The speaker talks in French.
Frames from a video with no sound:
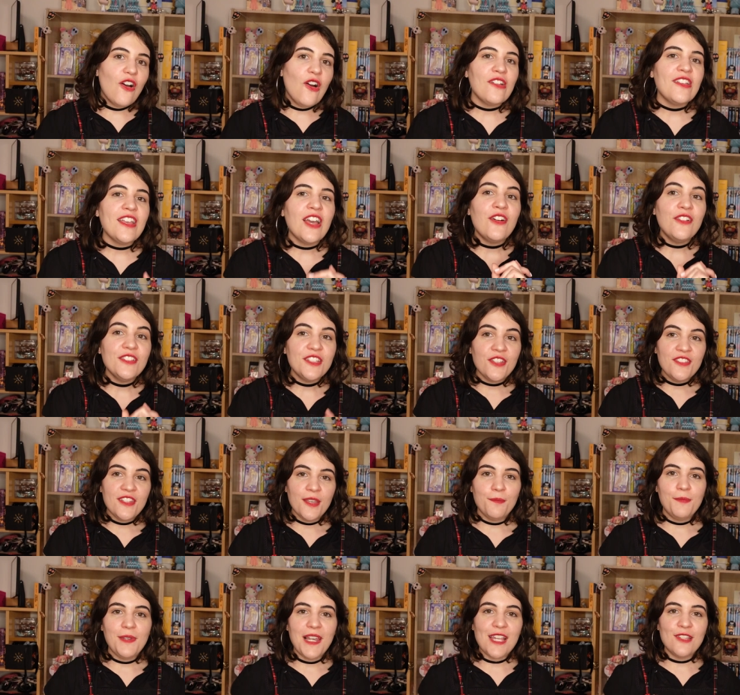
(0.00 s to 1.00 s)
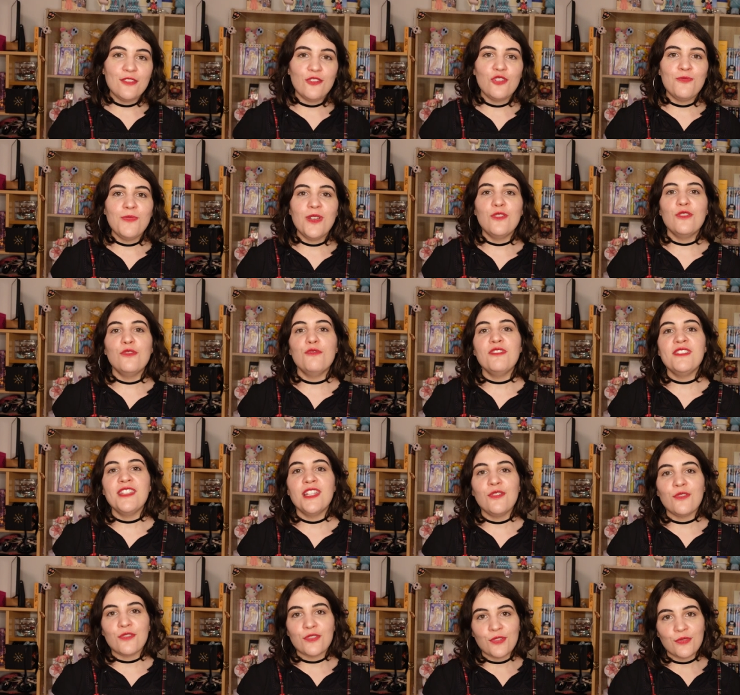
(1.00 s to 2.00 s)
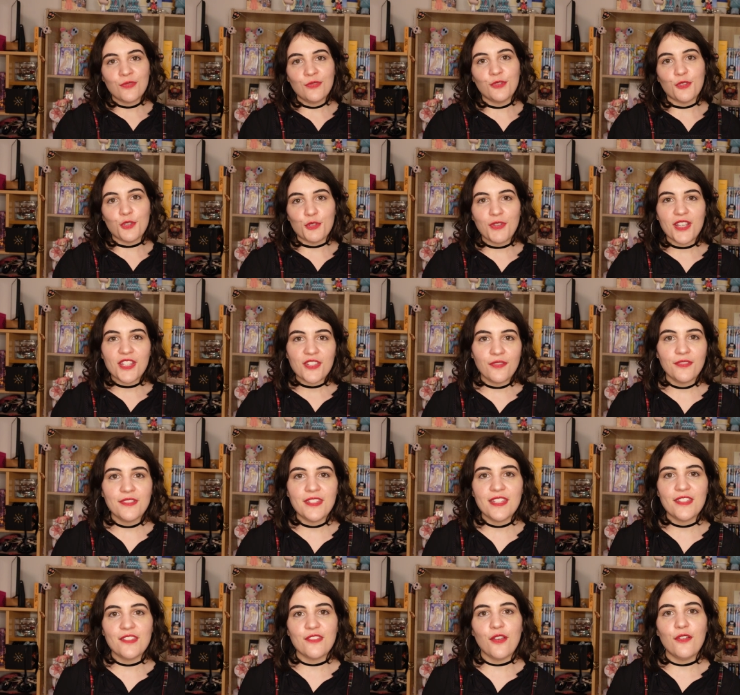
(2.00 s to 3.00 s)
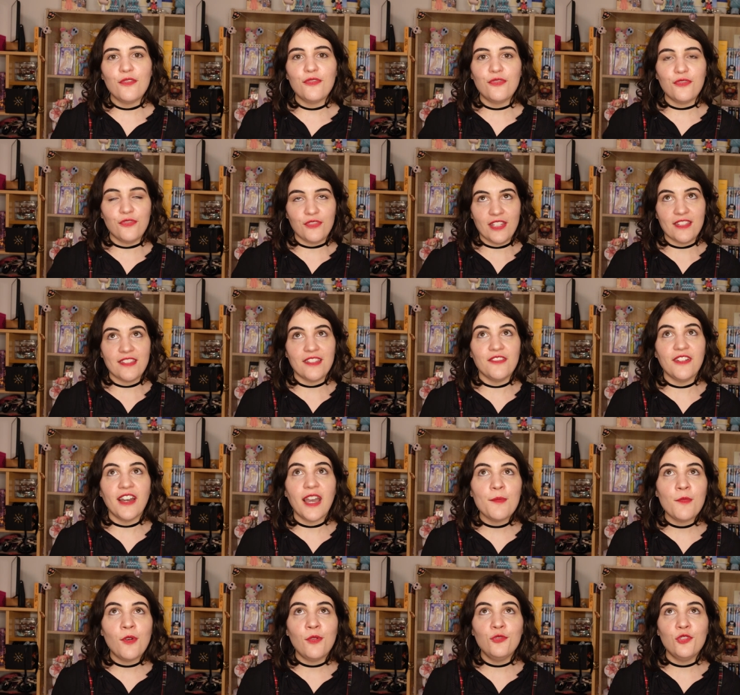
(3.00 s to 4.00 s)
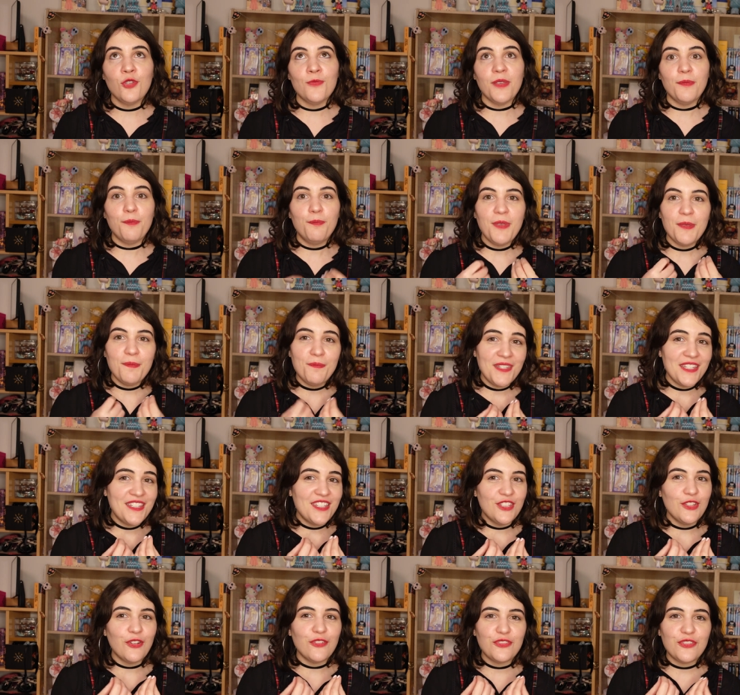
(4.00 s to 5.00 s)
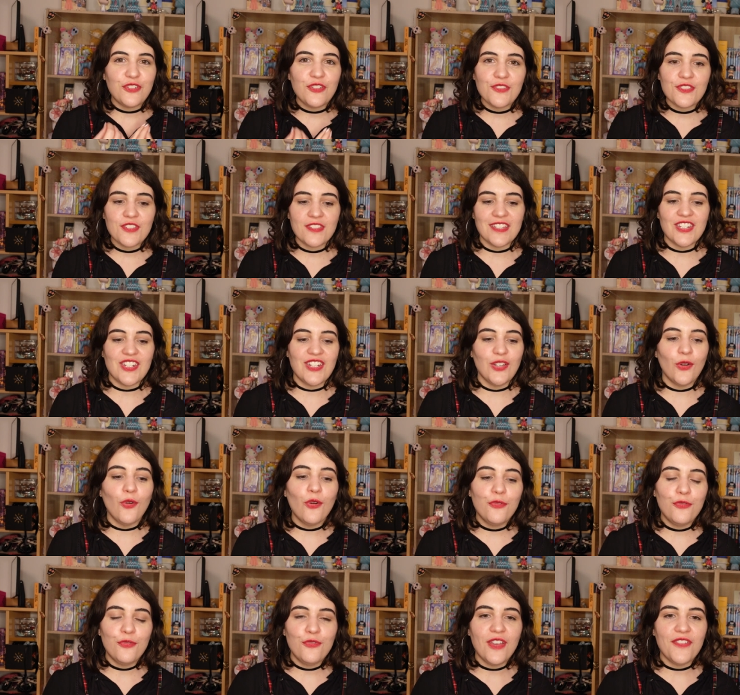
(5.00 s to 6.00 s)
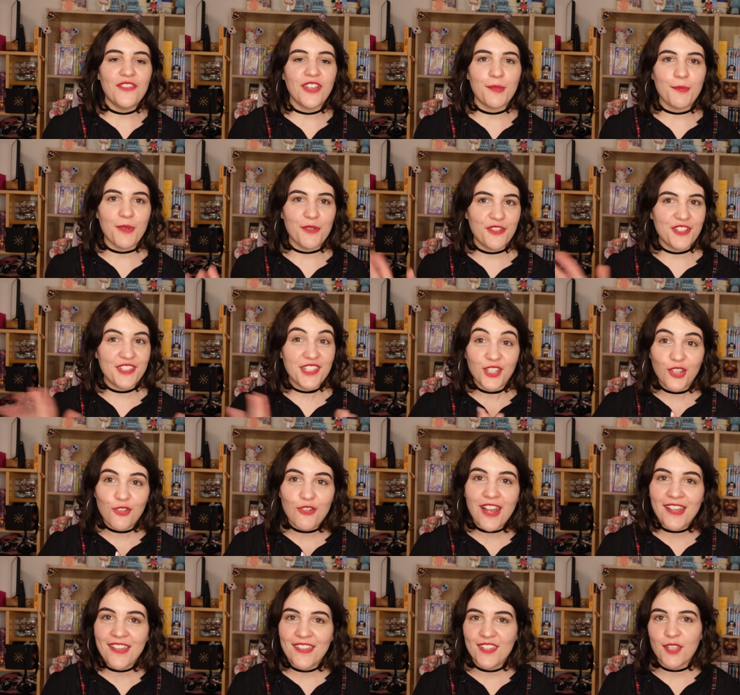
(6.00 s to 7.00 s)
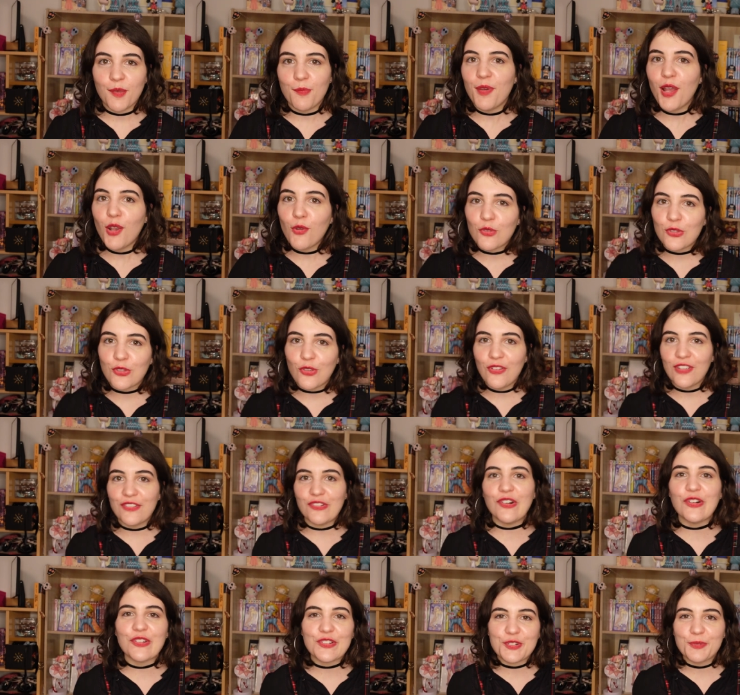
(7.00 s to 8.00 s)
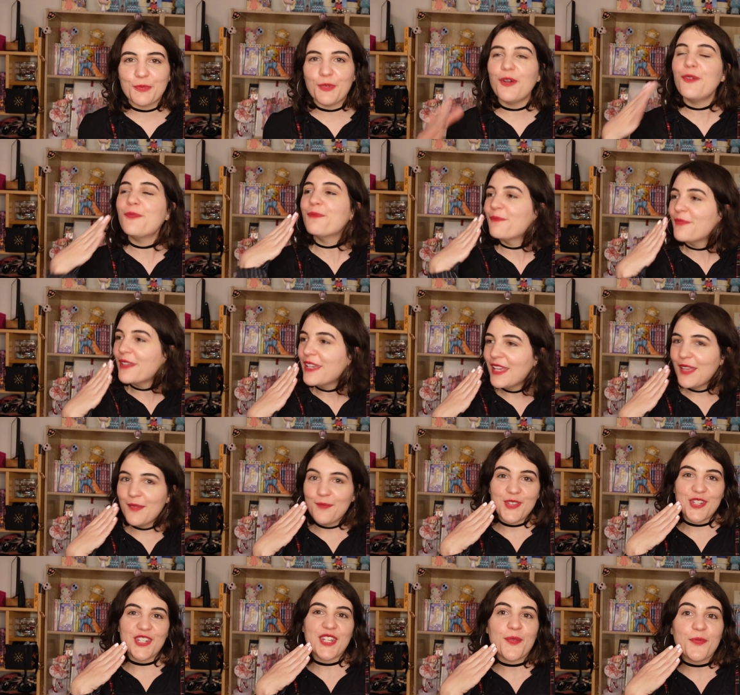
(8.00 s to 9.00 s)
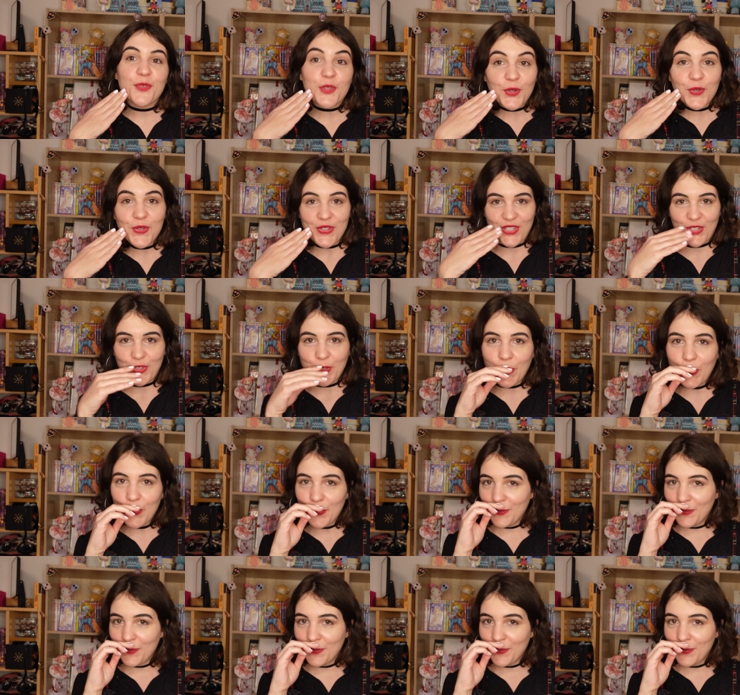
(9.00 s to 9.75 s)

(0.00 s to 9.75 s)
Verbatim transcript: En 41ème place, je mets le Winnie l'ourson de 79, c'était vraiment une de mes pépites d'enfance et je l'ai revu avec ma voisine Koaline il y a pas longtemps et franchement, mais j'aime trop, c'est trop